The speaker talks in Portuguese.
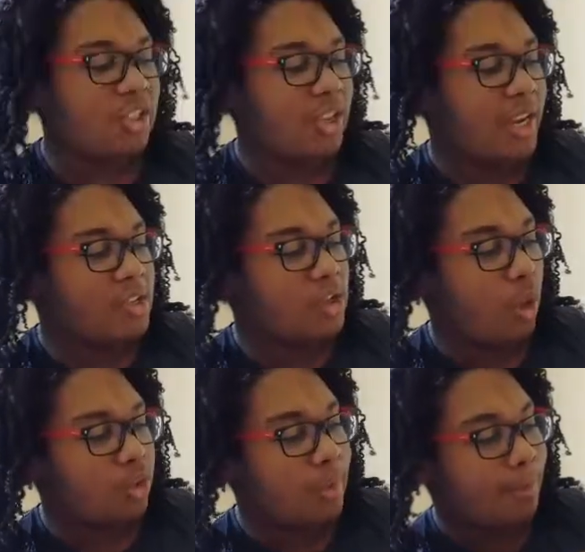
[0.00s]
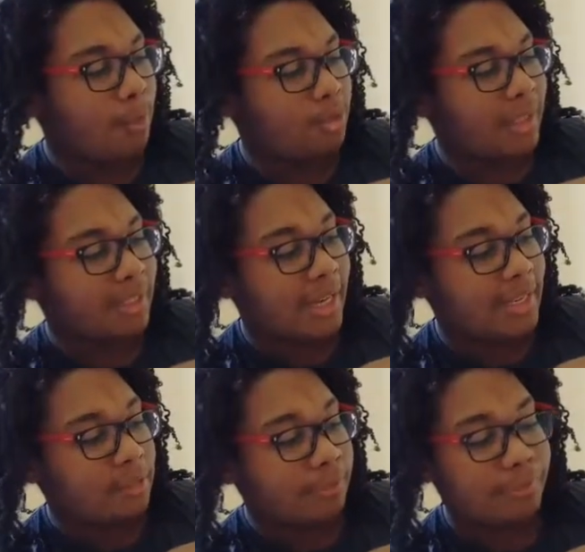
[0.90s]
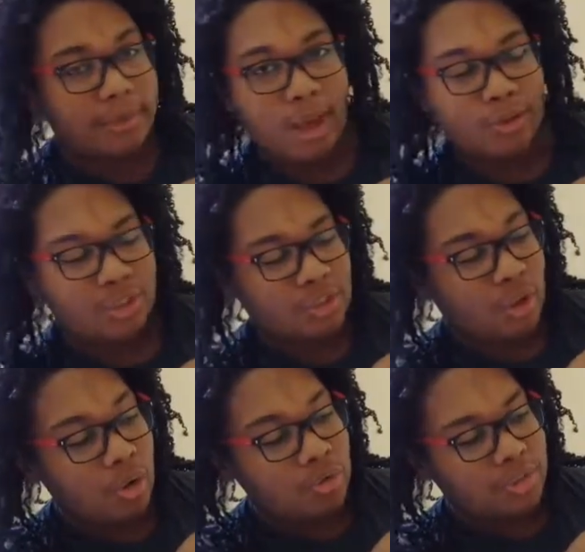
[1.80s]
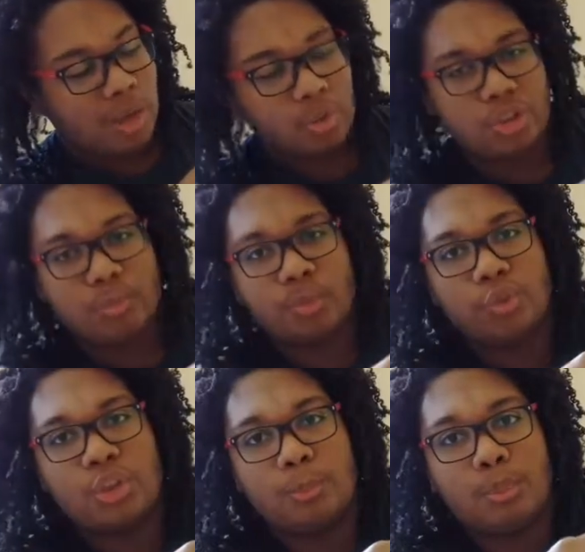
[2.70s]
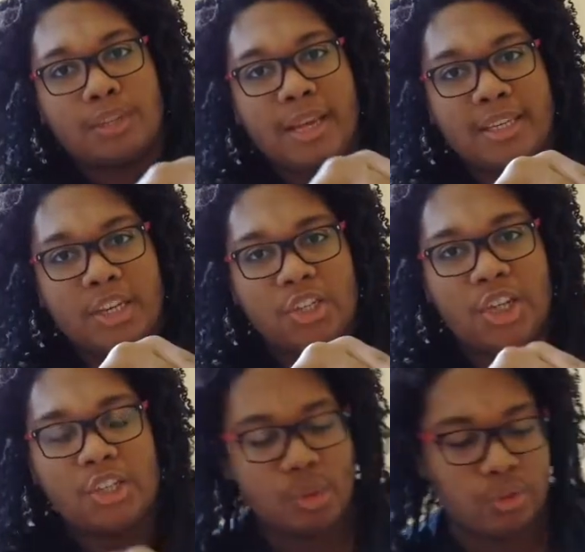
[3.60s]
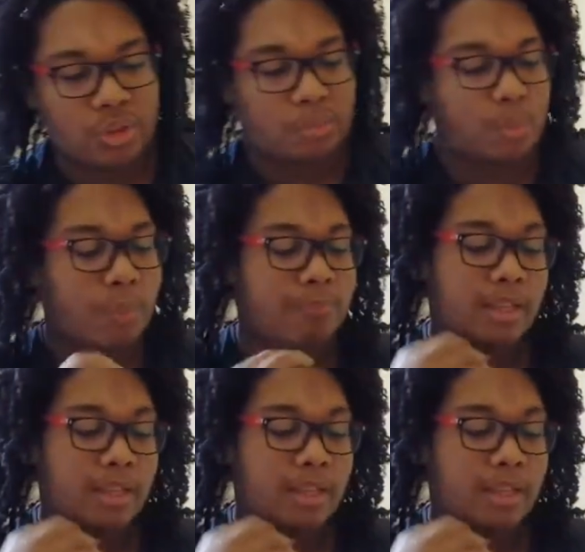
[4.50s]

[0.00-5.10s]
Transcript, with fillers: E, gente, ó, o shampoo já tá aqui no final, gente. Ó, onde tá o shampoo? O shampoo tá aqui, gente. Então, o shampoo